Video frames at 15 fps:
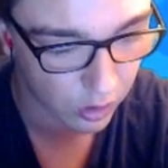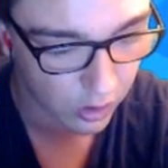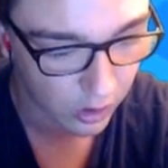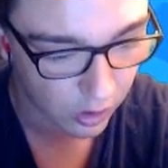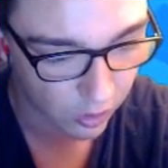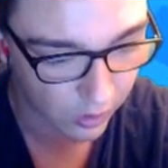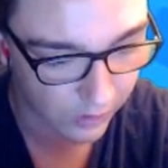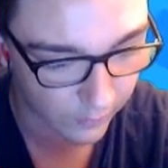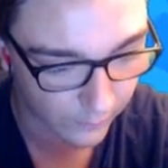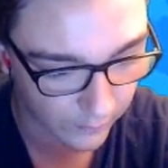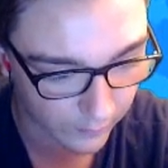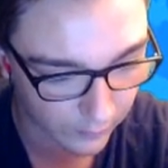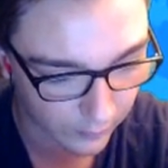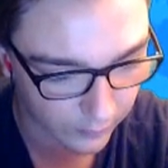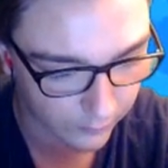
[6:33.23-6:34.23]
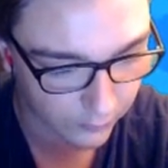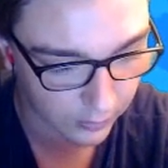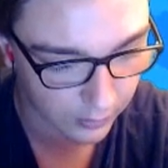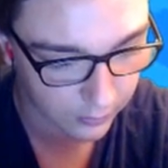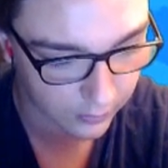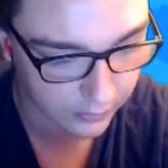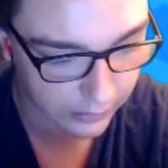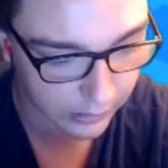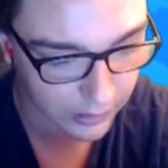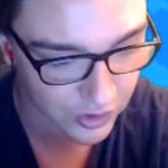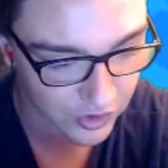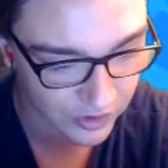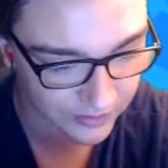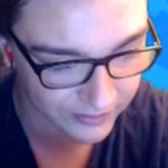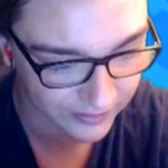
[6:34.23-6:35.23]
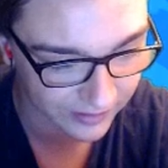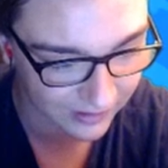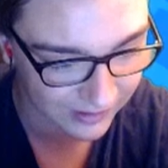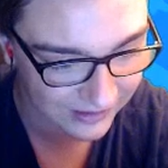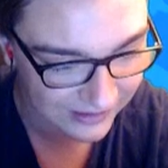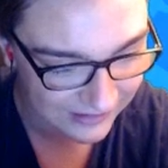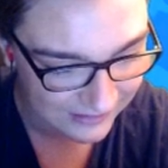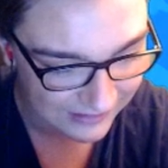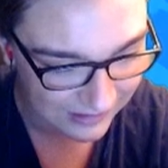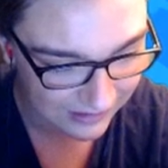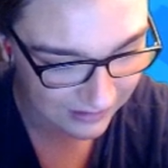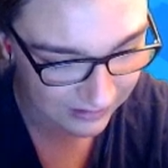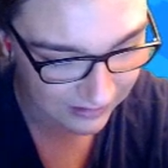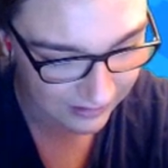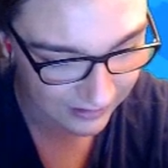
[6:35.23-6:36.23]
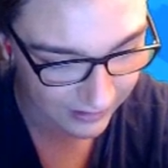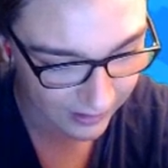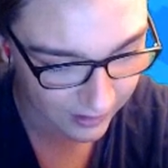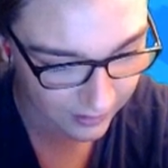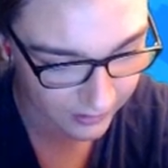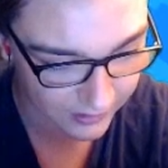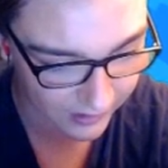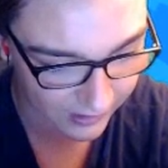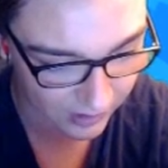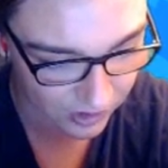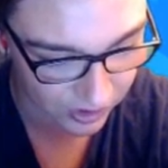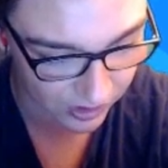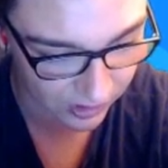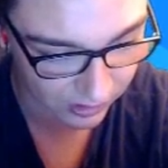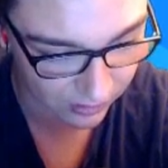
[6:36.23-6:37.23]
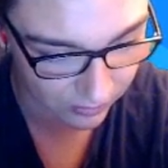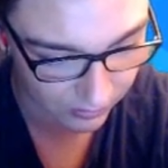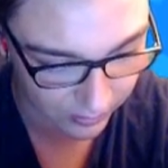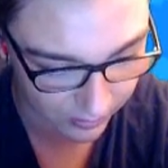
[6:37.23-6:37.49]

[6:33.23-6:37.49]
Ok, il va, falloir essayer d'arranger ça. Euh, là, il y a quelqu'un qui est caché là. Ok.